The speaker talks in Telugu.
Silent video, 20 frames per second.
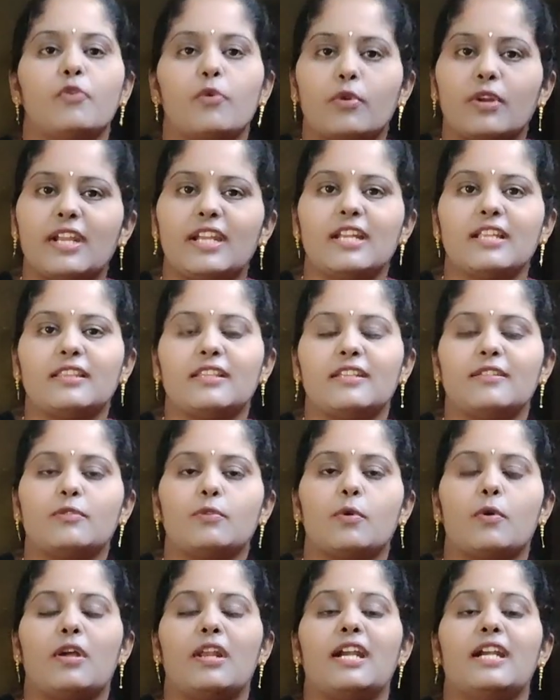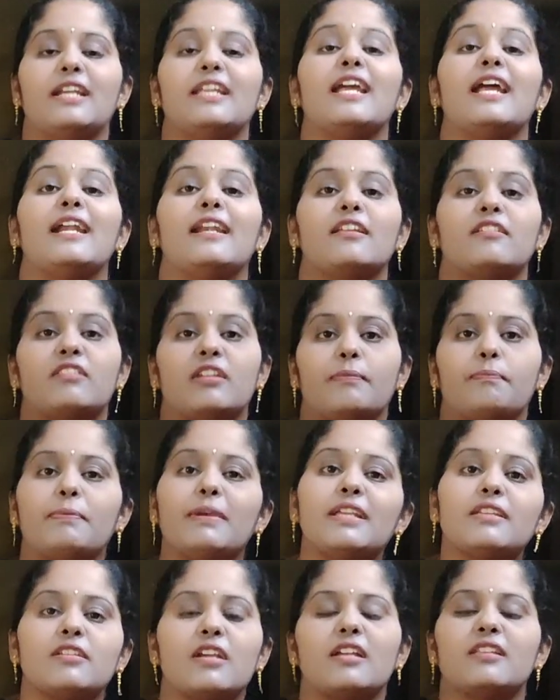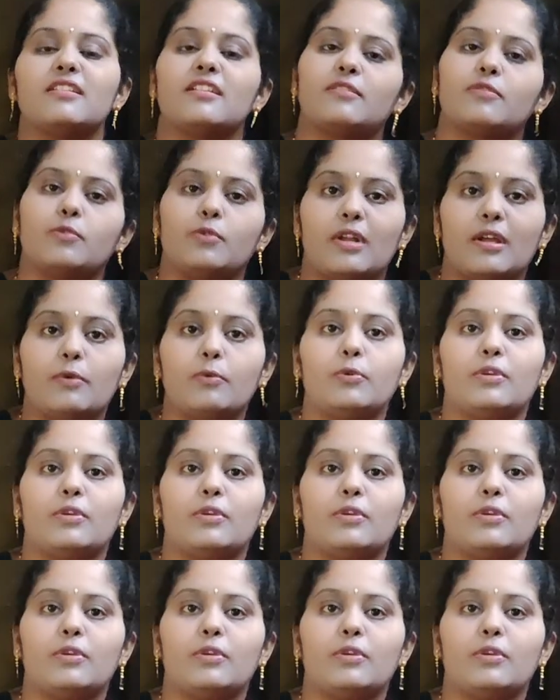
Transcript: ఫోర్ అయినా తీసుకోవాలండి అండ్ షిప్పింగ్ ఛార్జెస్ కూడా